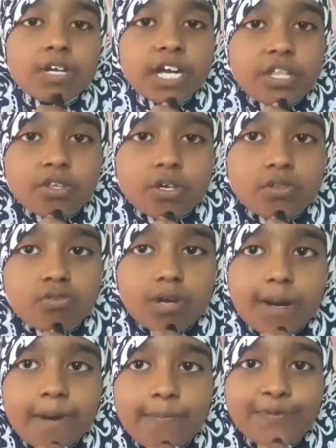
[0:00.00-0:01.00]
எடுத்து
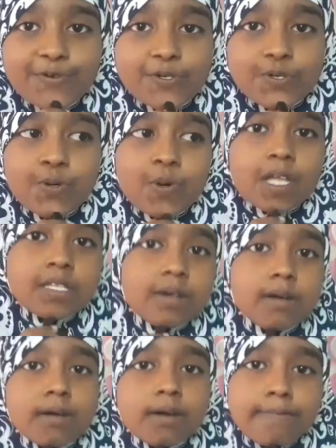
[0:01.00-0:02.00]
தூரமாக போட்டுணும் அது
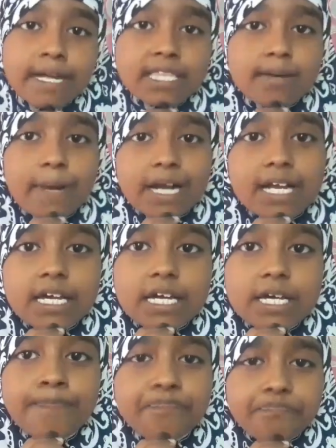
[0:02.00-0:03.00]
மற்ற
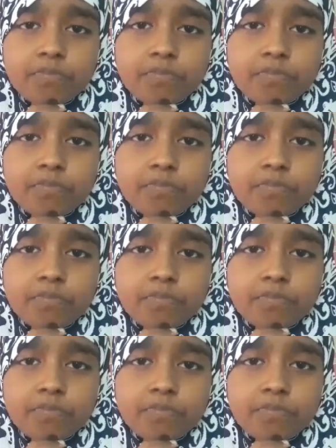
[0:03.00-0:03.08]
மக்களுக்கு